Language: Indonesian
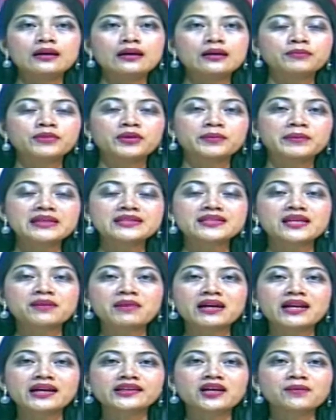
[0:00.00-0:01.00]
Pemirsa
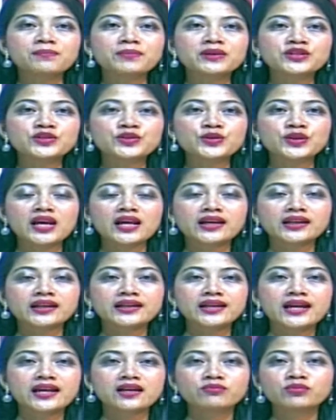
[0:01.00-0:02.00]
maraknya pencurian
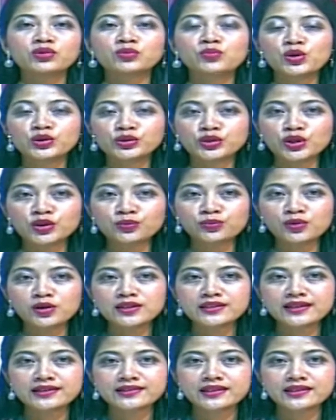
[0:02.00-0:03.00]
kendaraan bermotor,
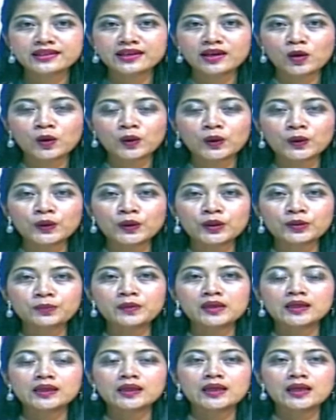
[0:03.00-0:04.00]
Polsek Jatinangor
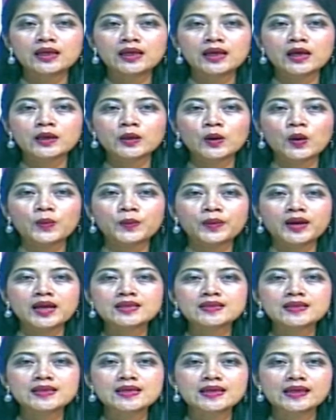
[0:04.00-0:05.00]
menggelar
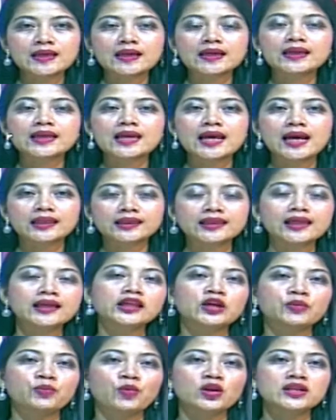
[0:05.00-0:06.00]
operasi kegiatan
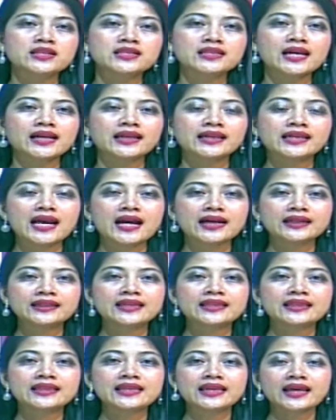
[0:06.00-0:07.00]
kepolisian yang
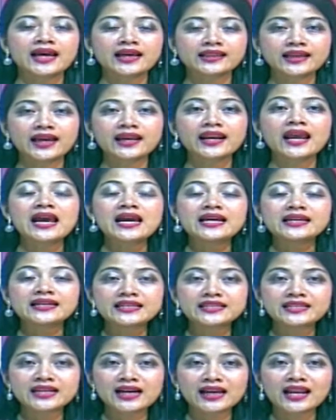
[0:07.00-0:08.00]
ditingkatkan
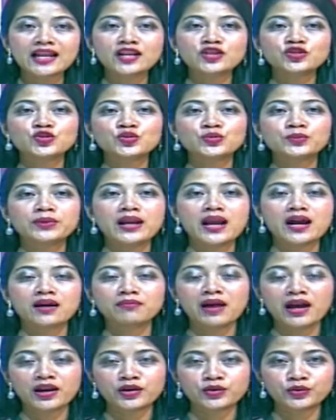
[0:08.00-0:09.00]
di Jalan
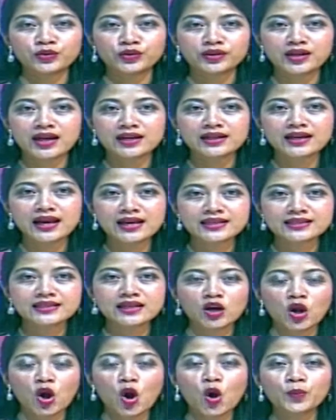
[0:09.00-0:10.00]
Sumedang, Bandung. Dari
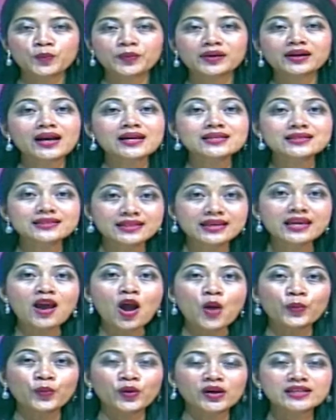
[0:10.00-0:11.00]
hasil operasi,
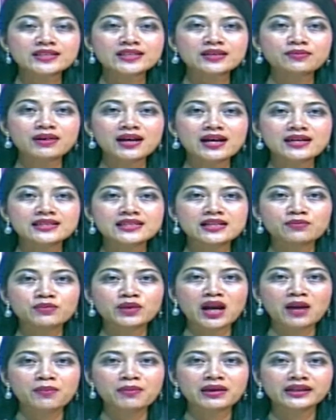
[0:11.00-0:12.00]
polisi berhasil
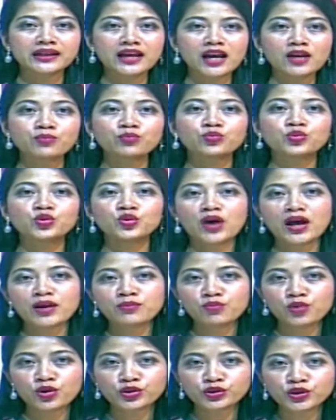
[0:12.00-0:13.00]
mengamankan
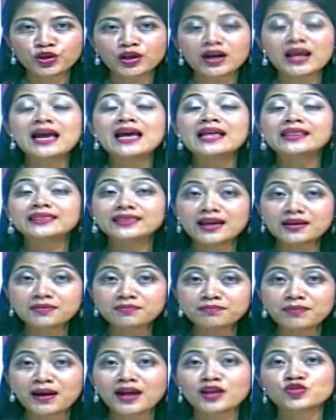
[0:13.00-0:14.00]
puluhan motor
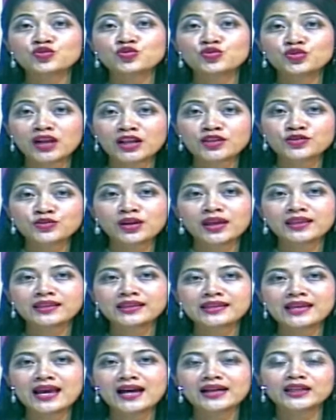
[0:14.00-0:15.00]
tanpa surat-surat
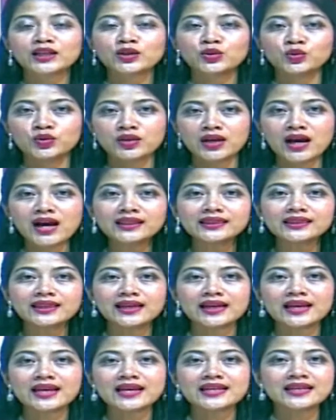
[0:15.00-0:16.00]
yang diduga
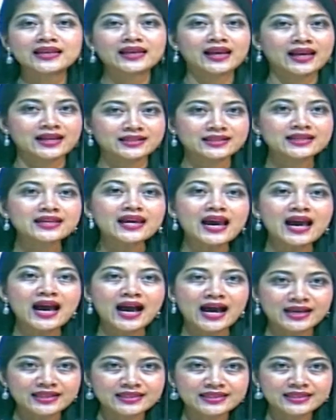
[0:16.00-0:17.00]
terindikasi
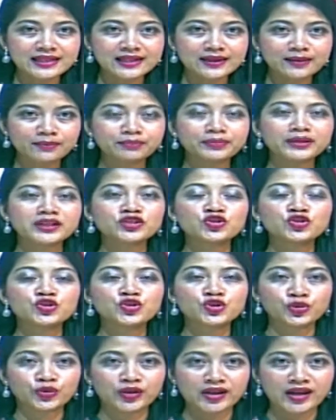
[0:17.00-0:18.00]
hasil
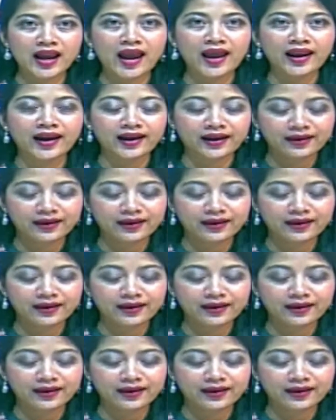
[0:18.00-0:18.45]
pencurian.